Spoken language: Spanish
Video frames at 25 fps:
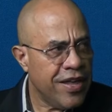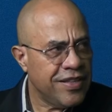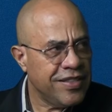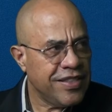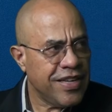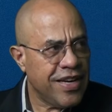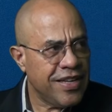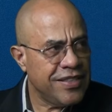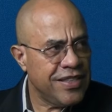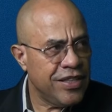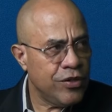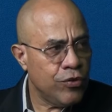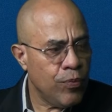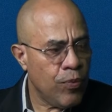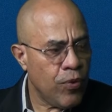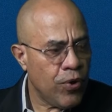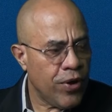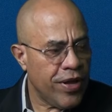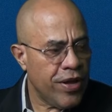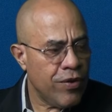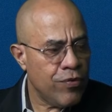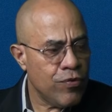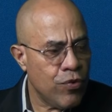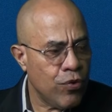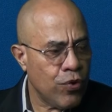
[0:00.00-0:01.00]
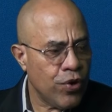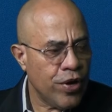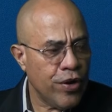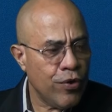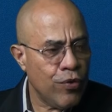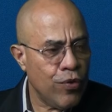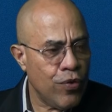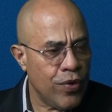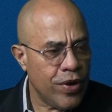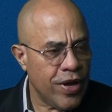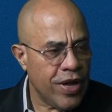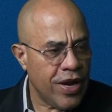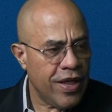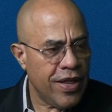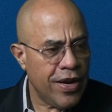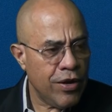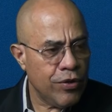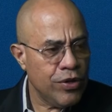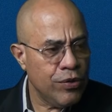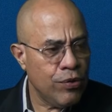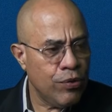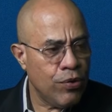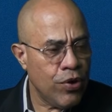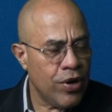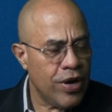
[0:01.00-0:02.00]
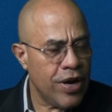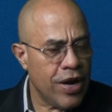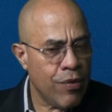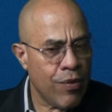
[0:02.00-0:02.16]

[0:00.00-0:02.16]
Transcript: que dicen que si tú pones en un currículum que eres de los tiburones